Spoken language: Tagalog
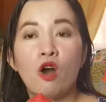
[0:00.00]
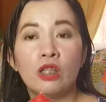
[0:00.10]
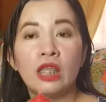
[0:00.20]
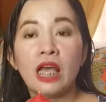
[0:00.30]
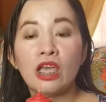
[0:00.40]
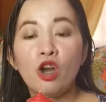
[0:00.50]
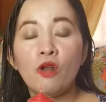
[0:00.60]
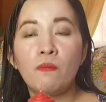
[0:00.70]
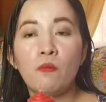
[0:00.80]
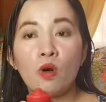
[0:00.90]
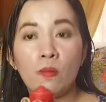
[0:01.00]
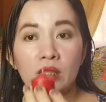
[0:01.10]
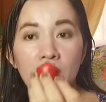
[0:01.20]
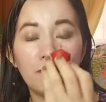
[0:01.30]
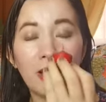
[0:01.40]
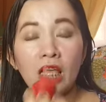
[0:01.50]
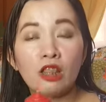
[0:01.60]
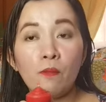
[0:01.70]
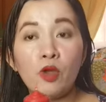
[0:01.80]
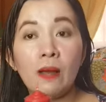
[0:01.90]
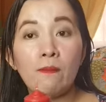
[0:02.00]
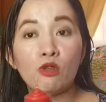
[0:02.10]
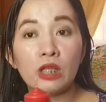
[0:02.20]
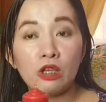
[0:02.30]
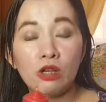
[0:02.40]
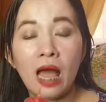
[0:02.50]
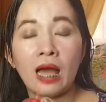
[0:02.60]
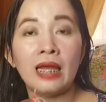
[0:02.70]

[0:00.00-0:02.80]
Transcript: O di ngayon, pag ito po yung nabuksan nyo na,